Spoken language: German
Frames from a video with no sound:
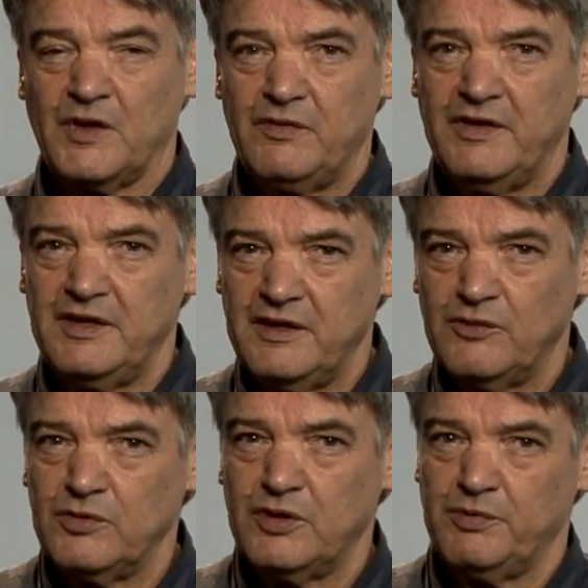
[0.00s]
Und wenn
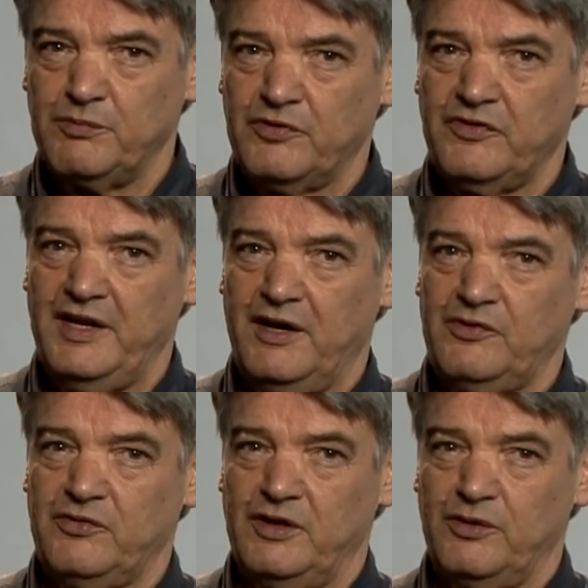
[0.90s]
Ihr Unterbewusstsein
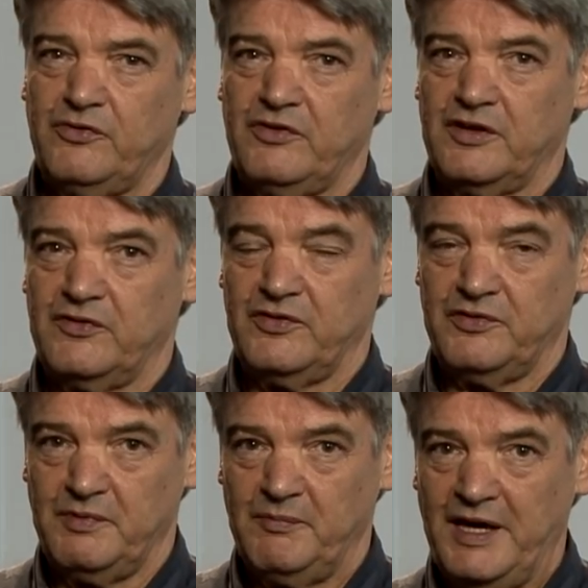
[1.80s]
auch so ein lustiges
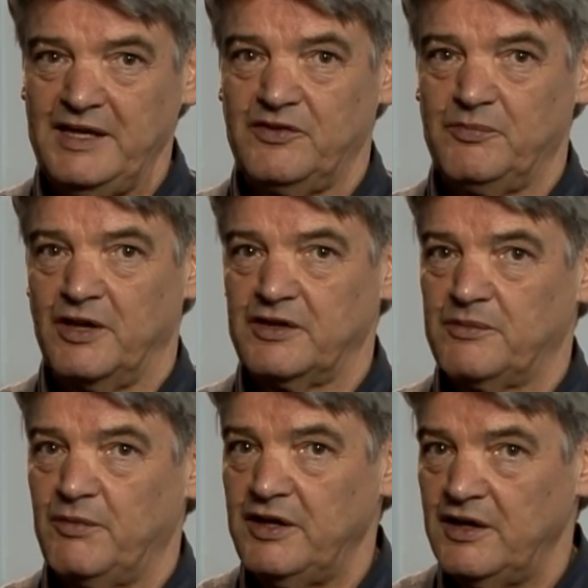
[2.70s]
ist wie meines
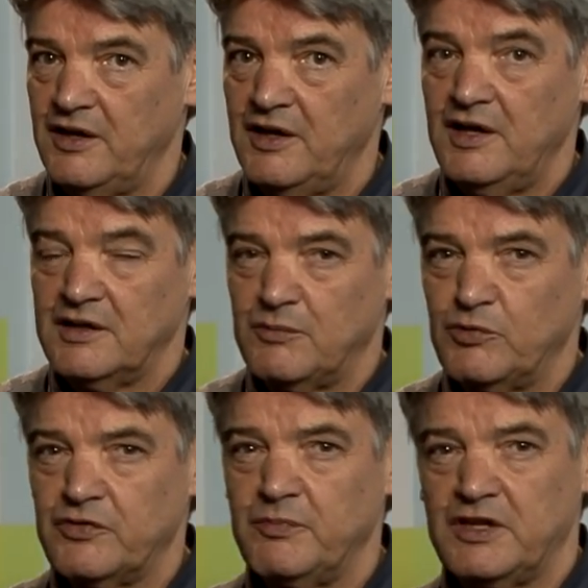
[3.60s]
manchmal, dann
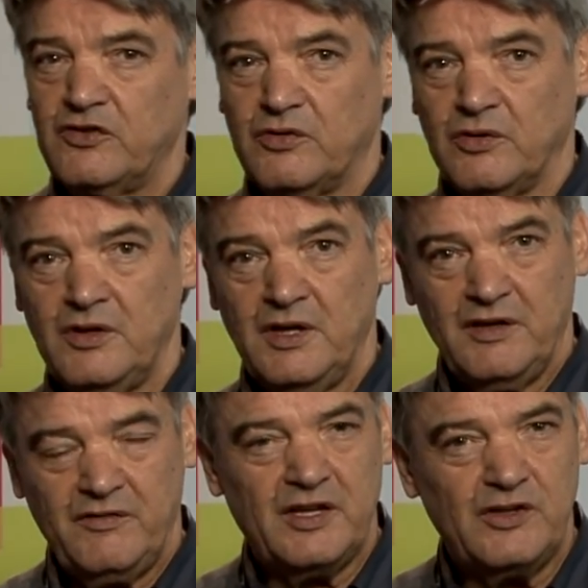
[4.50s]
muss man das schon
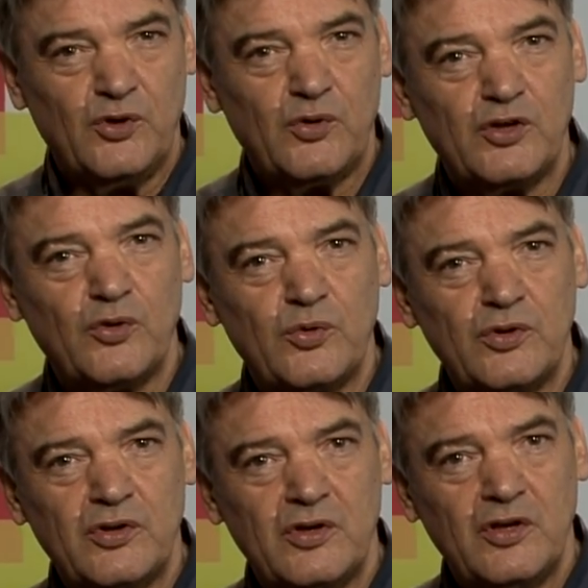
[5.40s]
wie einen jungen
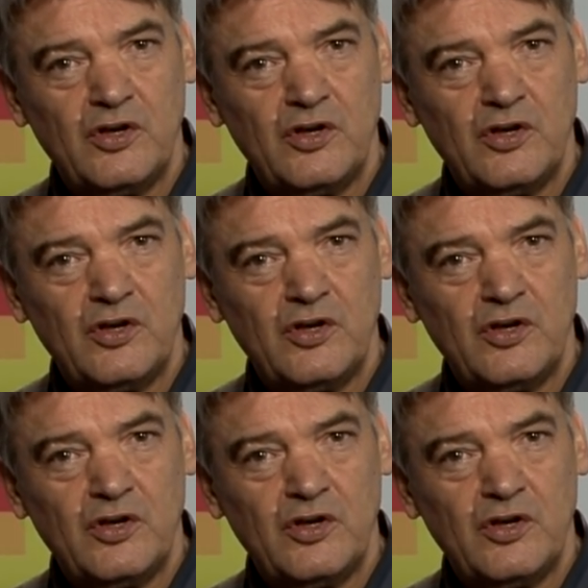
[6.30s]
Hund